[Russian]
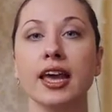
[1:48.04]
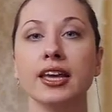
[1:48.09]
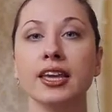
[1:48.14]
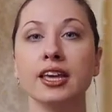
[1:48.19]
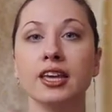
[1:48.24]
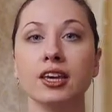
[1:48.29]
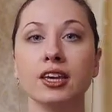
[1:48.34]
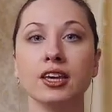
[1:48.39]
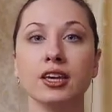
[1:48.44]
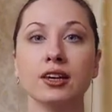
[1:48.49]

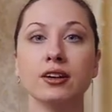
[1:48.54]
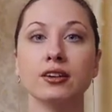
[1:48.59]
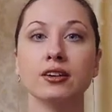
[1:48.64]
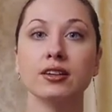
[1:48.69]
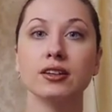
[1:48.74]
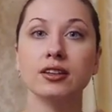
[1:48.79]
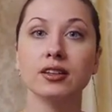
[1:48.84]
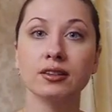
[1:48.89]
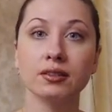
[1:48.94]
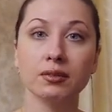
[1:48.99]
И
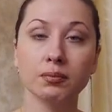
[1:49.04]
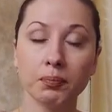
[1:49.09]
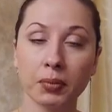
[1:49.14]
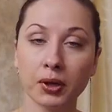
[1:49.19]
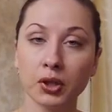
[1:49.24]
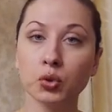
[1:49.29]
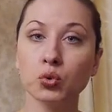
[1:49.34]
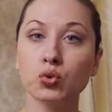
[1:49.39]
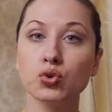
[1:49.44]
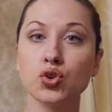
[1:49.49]

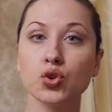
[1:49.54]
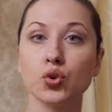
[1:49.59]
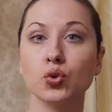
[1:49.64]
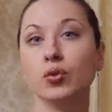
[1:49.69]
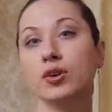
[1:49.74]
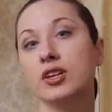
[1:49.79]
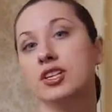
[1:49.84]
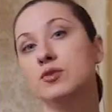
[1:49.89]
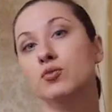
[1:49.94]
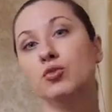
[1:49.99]
подушку
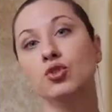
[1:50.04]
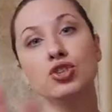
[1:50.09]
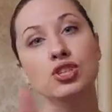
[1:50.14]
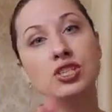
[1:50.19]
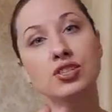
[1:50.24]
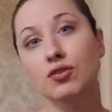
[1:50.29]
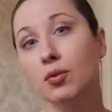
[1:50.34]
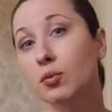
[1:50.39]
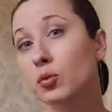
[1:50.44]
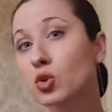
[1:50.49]
из
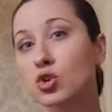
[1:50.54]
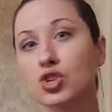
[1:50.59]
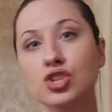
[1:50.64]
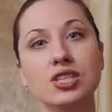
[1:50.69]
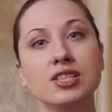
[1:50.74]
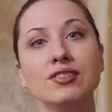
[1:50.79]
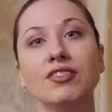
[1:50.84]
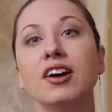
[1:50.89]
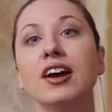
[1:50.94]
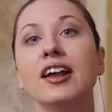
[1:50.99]

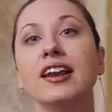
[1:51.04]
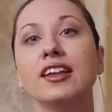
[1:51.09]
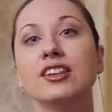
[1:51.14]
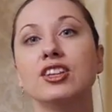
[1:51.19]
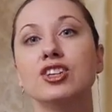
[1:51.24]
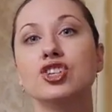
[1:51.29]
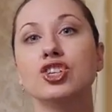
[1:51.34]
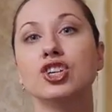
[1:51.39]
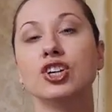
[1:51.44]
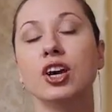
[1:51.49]
множества-множества
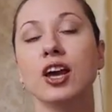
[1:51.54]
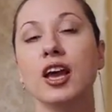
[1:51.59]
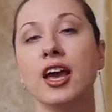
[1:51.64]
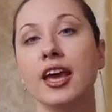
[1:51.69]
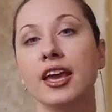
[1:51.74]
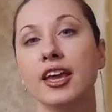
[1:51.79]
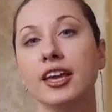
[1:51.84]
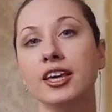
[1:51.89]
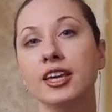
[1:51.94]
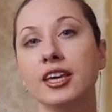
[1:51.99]
клеточек.
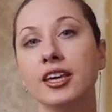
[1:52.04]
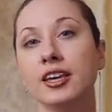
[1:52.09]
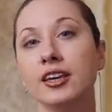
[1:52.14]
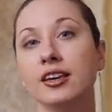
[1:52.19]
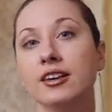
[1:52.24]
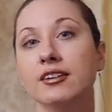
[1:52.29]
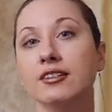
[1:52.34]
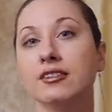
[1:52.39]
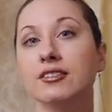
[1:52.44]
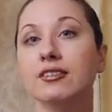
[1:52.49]

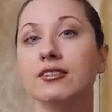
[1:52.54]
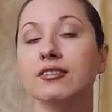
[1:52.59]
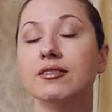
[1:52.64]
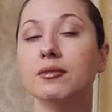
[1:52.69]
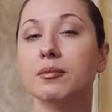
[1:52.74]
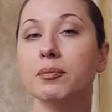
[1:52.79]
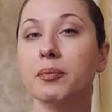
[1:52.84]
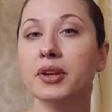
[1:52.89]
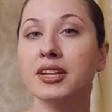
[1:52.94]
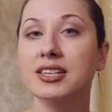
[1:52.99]
И
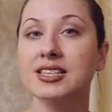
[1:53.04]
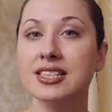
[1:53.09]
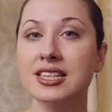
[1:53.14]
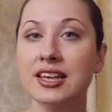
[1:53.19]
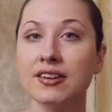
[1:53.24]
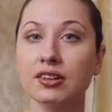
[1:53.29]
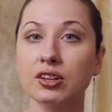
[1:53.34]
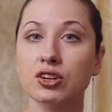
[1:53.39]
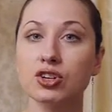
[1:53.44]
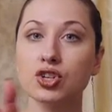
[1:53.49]

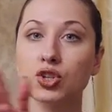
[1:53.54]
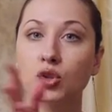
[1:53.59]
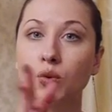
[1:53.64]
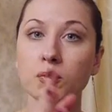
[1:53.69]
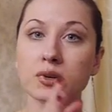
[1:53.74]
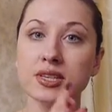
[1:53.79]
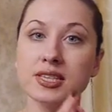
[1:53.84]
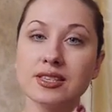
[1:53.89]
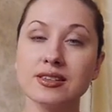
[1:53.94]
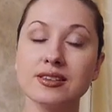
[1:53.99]
представила, что
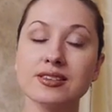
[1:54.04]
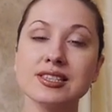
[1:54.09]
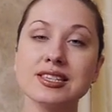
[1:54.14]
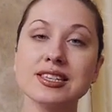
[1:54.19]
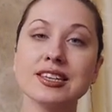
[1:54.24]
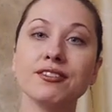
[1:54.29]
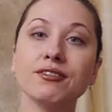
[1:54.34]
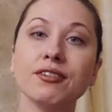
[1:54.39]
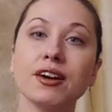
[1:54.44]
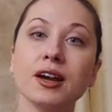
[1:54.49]
мы с ней
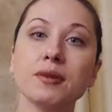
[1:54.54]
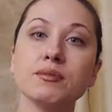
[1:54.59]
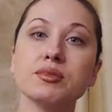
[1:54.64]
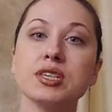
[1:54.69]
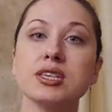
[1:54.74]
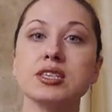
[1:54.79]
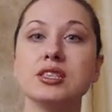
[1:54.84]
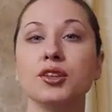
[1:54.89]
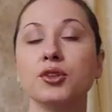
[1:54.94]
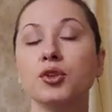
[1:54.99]

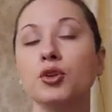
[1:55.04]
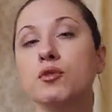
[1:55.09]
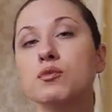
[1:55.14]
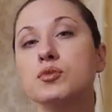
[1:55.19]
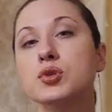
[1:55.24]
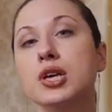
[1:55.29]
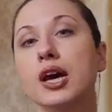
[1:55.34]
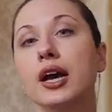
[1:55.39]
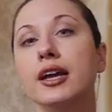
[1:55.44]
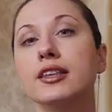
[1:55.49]
сливаемся и
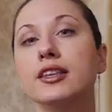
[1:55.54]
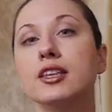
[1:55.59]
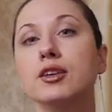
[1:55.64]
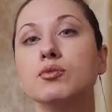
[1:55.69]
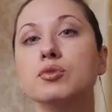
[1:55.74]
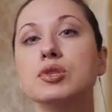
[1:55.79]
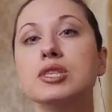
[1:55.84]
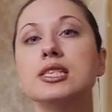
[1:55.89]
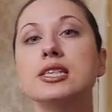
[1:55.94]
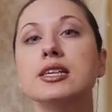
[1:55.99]
становимся
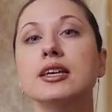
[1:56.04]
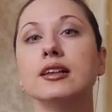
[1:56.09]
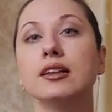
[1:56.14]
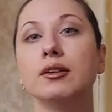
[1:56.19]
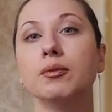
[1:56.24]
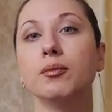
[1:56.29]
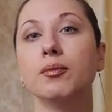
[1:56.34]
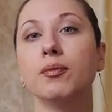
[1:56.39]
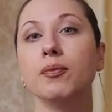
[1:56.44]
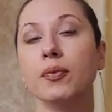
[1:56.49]
одним
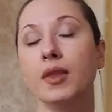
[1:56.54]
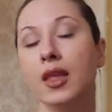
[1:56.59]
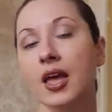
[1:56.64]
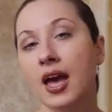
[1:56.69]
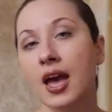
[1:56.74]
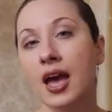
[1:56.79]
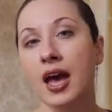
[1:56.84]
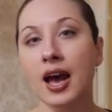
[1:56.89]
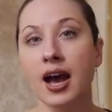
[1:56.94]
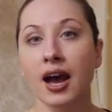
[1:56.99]
целым.
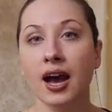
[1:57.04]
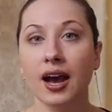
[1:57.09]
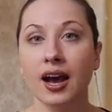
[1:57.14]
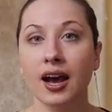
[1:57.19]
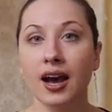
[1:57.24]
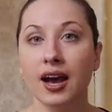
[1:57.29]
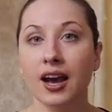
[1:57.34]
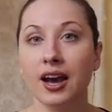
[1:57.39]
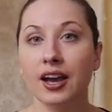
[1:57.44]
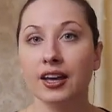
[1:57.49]

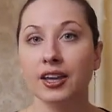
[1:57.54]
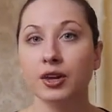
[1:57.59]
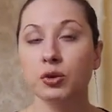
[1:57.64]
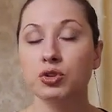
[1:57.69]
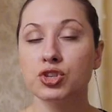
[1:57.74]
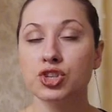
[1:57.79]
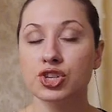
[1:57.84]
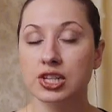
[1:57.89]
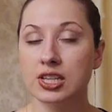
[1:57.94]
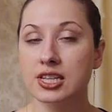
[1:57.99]
И
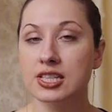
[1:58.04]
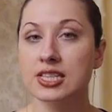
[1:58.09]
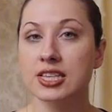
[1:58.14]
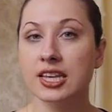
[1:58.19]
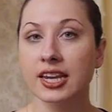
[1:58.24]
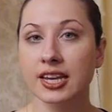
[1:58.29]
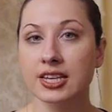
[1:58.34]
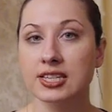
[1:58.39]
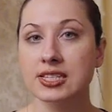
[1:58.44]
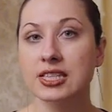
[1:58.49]
очень
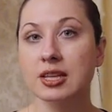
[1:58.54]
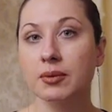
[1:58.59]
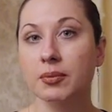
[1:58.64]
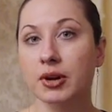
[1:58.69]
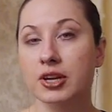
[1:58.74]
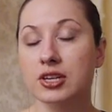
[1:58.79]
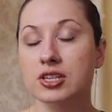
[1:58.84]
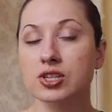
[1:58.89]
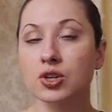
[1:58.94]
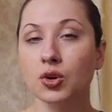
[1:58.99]
интересно
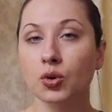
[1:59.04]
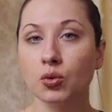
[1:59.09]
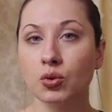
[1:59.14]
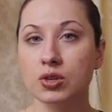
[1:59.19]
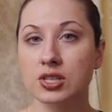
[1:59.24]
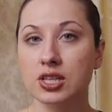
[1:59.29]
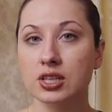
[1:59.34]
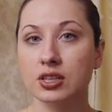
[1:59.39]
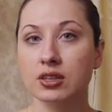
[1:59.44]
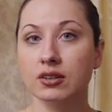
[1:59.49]

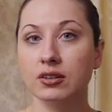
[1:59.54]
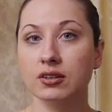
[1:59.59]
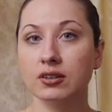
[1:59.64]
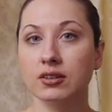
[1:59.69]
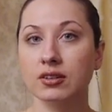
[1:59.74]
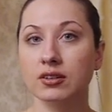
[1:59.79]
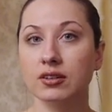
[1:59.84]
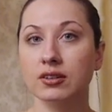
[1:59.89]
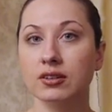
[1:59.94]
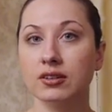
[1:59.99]
происходит
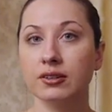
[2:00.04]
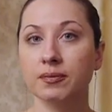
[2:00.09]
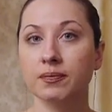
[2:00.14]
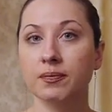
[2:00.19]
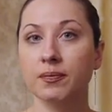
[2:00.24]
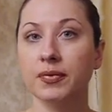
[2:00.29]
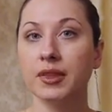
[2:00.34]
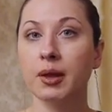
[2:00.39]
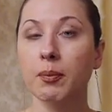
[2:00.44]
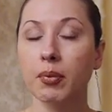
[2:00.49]
э,
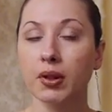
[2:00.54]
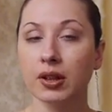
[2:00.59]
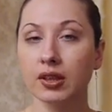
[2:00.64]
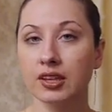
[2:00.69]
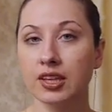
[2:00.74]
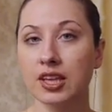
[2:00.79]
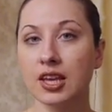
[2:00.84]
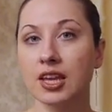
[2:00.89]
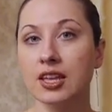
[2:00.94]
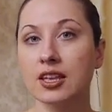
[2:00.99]

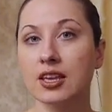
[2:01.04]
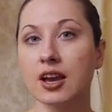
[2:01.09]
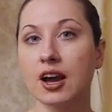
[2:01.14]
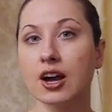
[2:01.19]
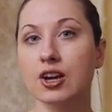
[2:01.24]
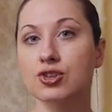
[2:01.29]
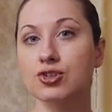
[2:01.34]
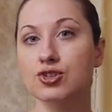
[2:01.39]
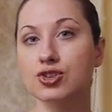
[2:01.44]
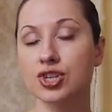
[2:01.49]
наполнение,
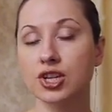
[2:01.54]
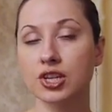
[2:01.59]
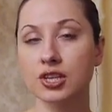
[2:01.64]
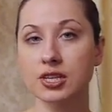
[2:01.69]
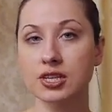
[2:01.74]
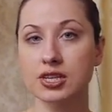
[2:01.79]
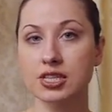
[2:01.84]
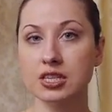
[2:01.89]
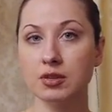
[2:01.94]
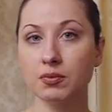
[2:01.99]

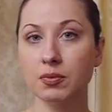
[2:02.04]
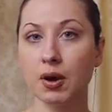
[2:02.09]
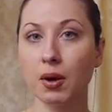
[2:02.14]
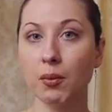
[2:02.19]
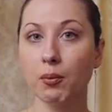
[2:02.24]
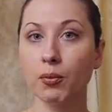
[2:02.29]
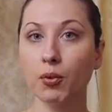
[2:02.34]
ощущение себя